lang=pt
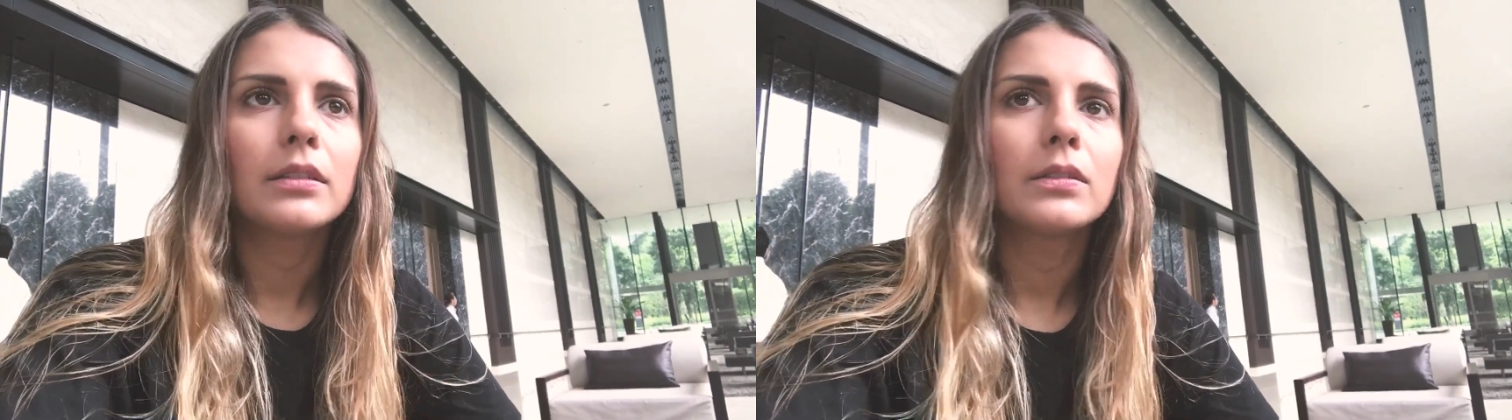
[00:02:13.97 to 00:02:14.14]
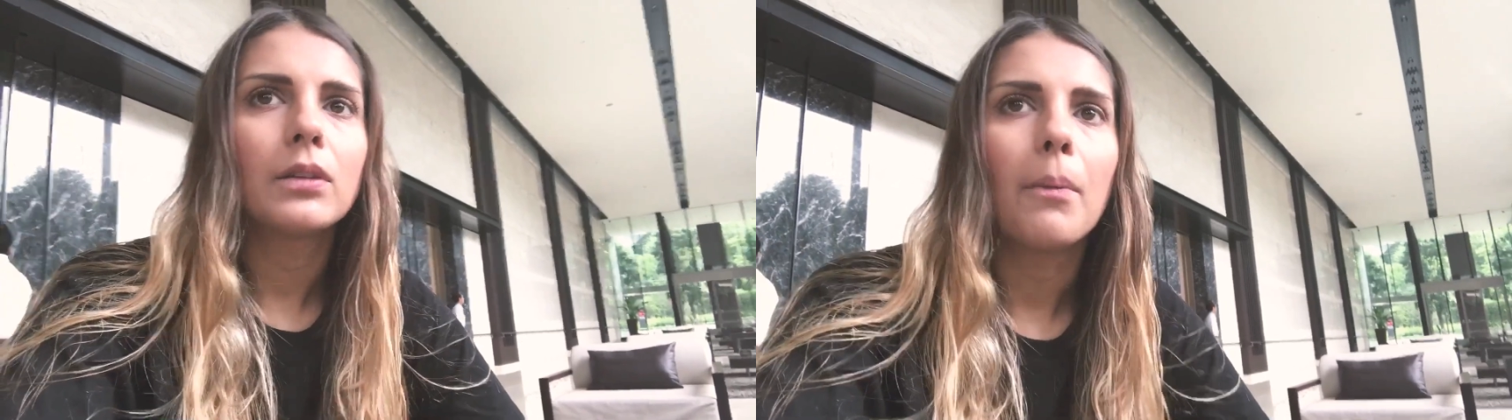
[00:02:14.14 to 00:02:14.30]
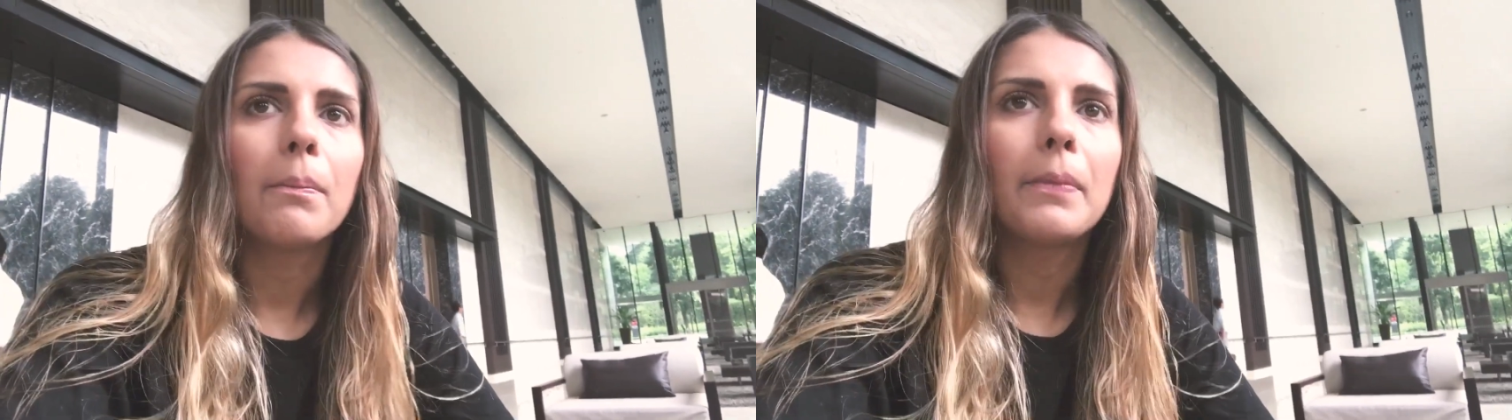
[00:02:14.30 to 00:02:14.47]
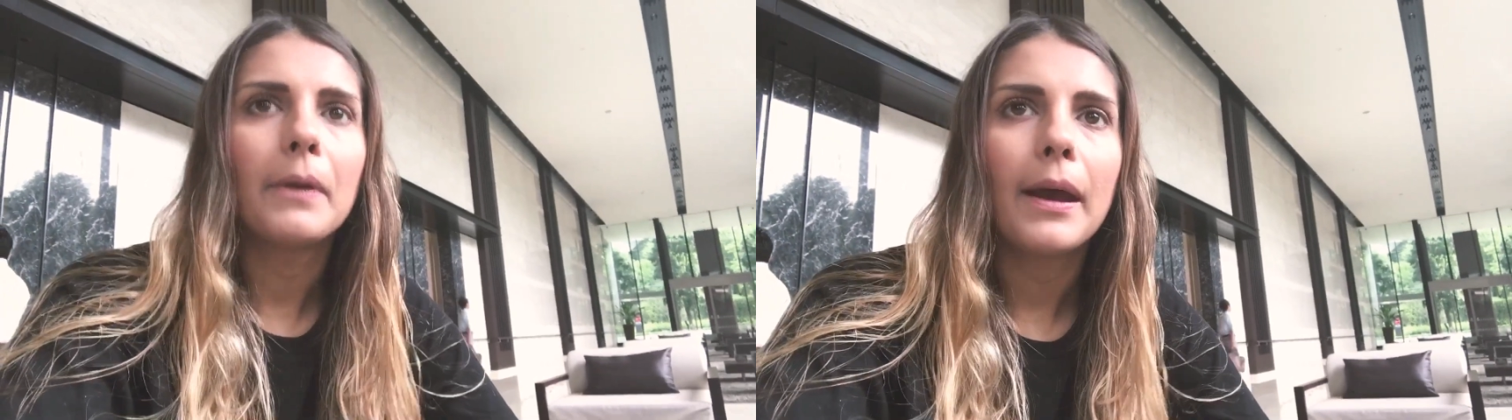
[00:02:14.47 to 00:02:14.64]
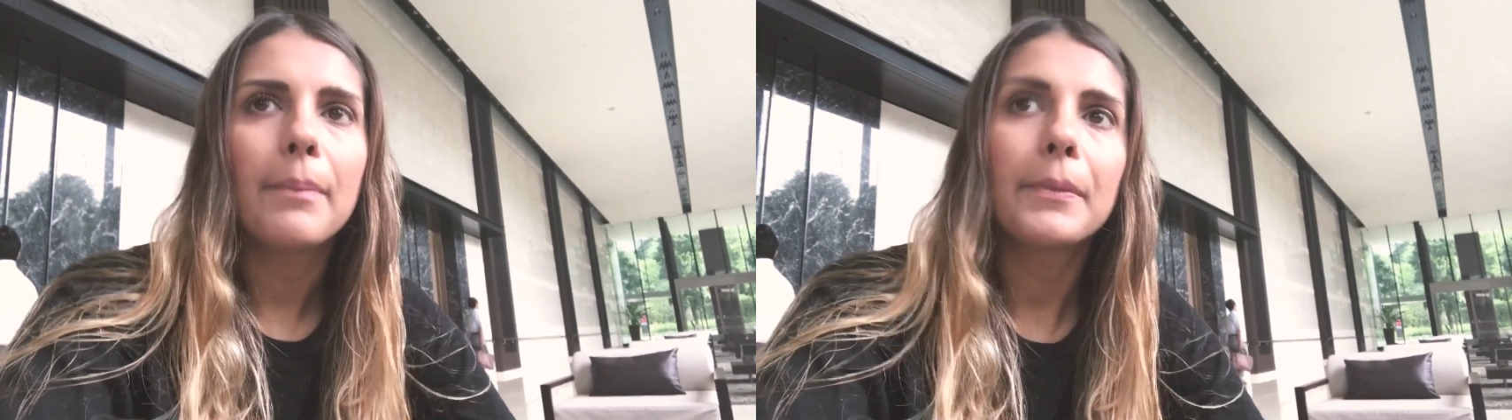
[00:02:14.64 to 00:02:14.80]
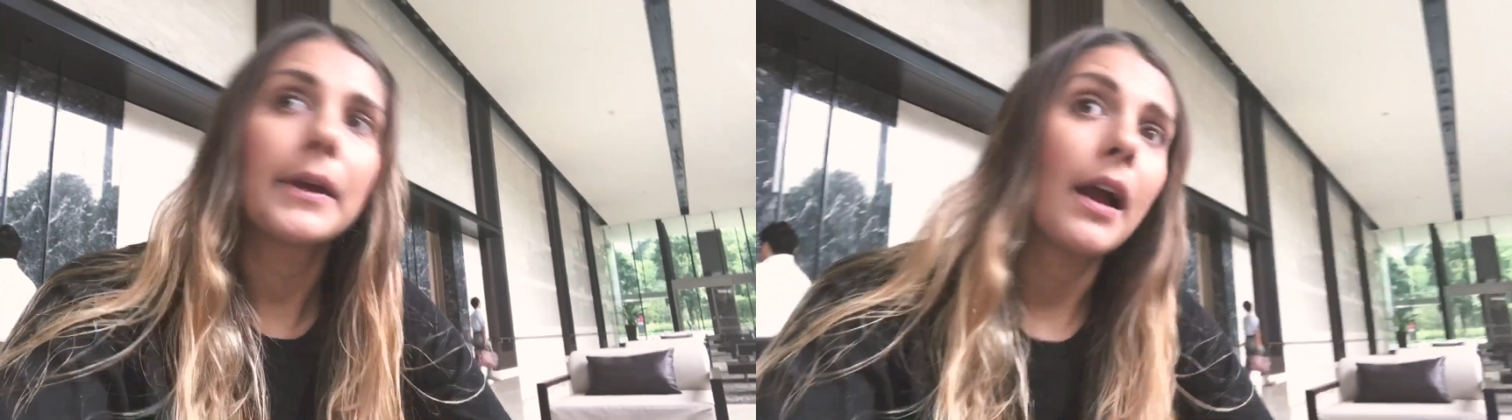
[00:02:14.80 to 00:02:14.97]
só
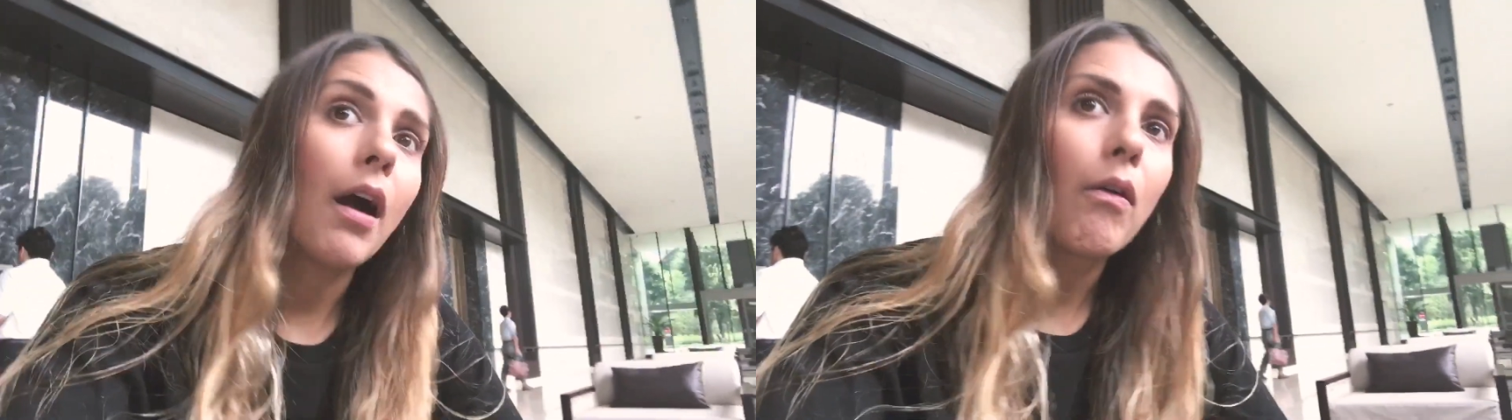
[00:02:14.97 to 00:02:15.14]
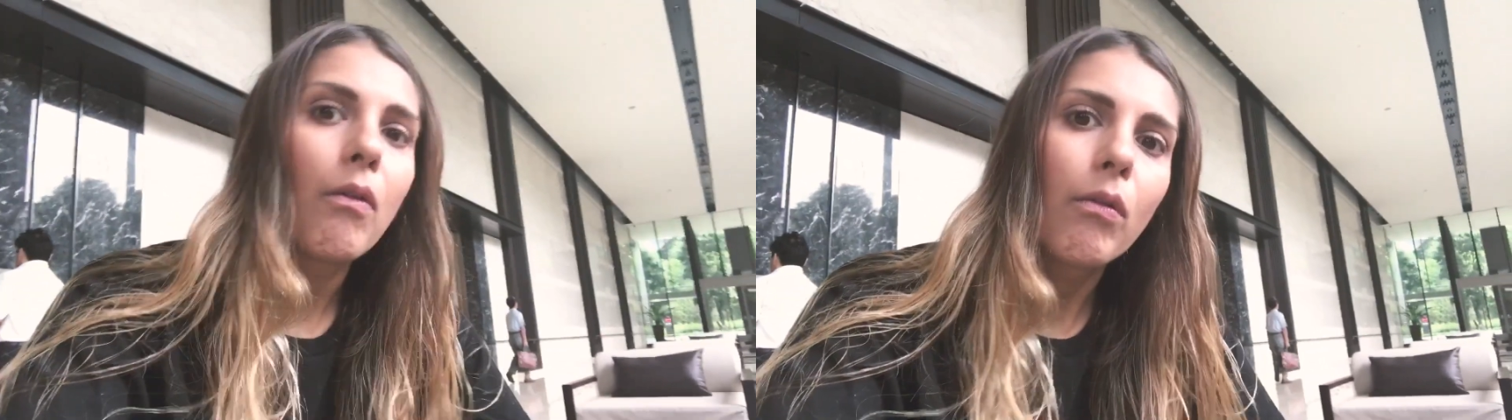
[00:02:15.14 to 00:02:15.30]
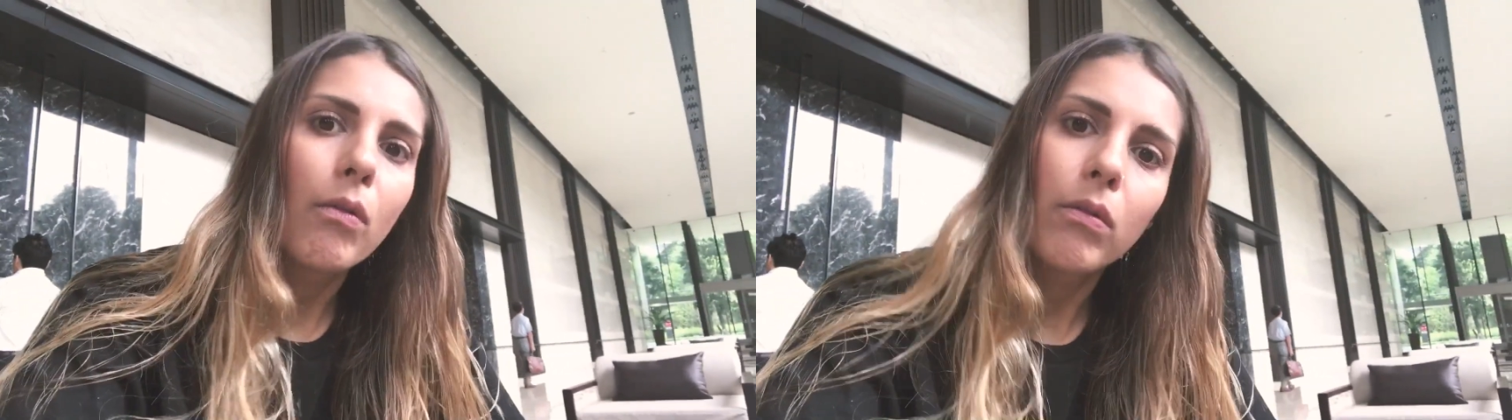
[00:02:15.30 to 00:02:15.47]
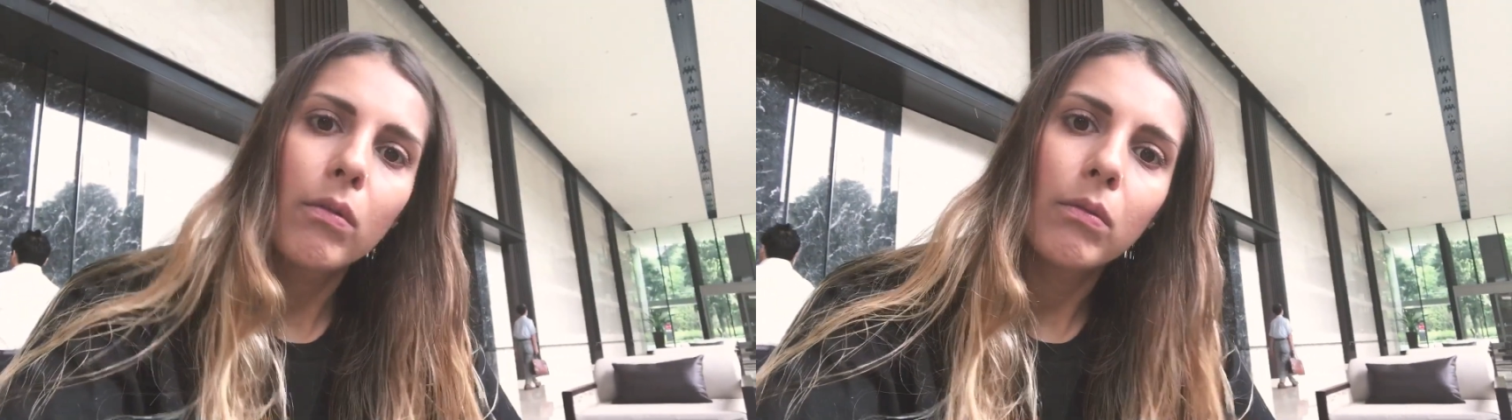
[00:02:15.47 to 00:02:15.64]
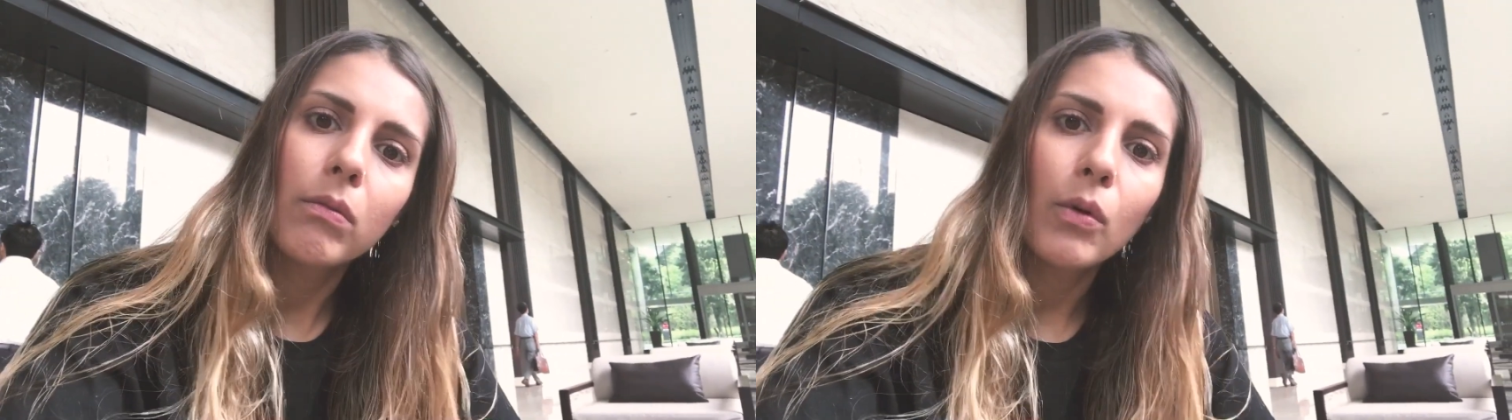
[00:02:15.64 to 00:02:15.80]
para pegar o